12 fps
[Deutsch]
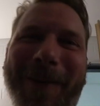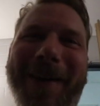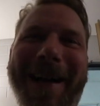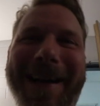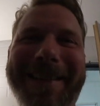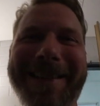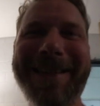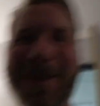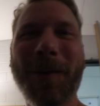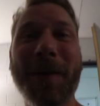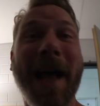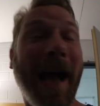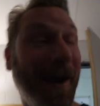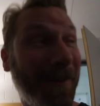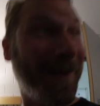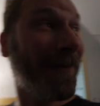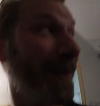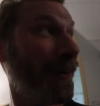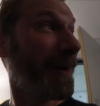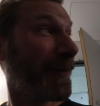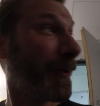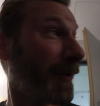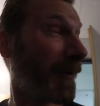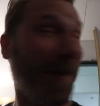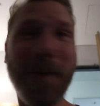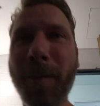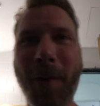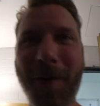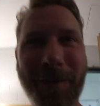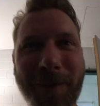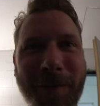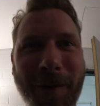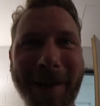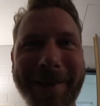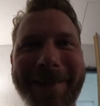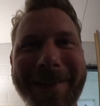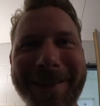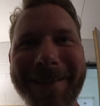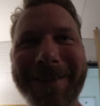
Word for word: auch mal reinziehen. Das ist super gut. Haben wir irgendwie ein gutes Foto von Bomben? Auch ich finde wohl eins.